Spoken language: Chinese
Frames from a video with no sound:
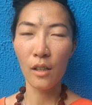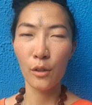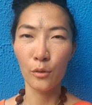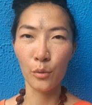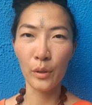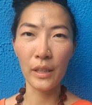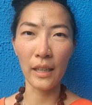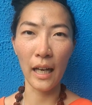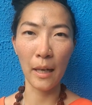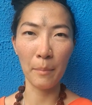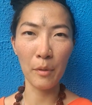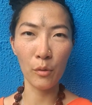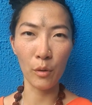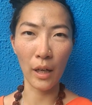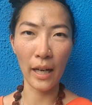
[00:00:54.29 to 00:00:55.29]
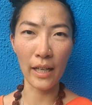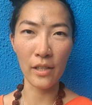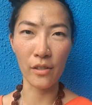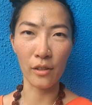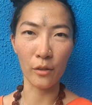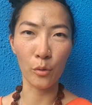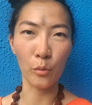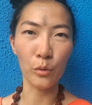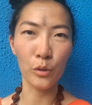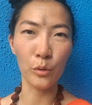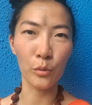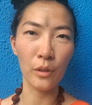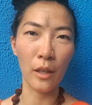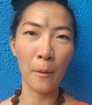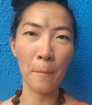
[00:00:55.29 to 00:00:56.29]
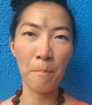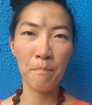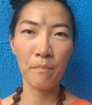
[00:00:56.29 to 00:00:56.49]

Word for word: 所以还没有开始的同修呢。